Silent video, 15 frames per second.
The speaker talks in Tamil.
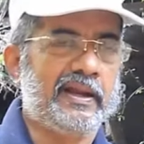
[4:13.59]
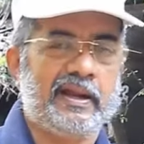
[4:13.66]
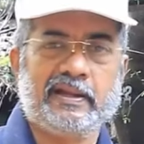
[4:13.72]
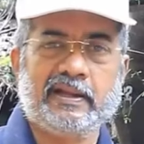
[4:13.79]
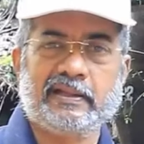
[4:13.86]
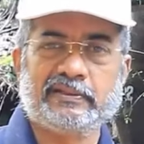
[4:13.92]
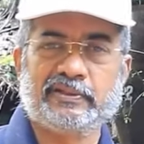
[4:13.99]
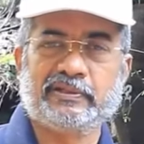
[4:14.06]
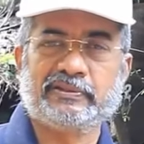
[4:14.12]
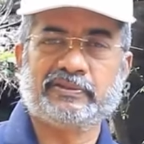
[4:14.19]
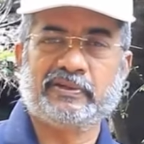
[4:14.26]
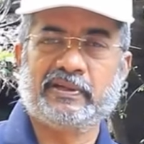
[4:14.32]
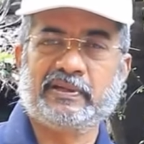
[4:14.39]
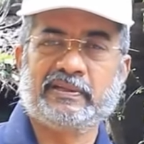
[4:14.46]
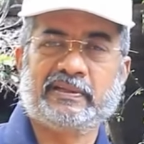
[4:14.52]
அண்ணாதுரை
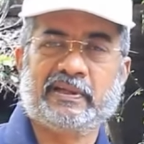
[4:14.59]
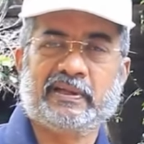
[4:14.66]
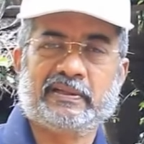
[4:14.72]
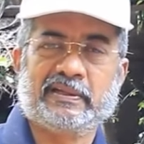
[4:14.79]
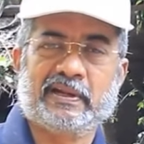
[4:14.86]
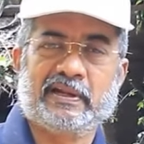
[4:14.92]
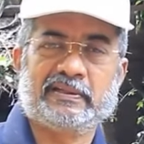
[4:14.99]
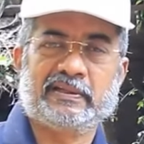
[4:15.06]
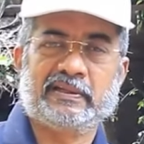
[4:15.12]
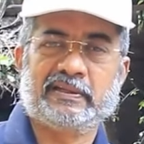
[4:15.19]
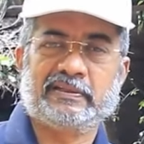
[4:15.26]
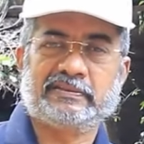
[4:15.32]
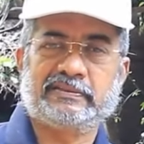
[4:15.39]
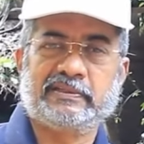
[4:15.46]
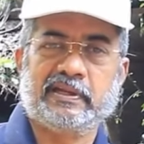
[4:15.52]
சொல்லியிருந்தார் அந்த காலத்தில்
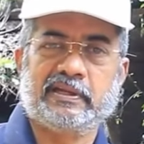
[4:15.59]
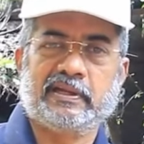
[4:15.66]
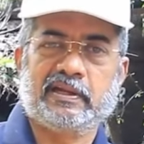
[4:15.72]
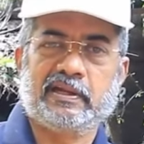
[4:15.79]
சிஎன்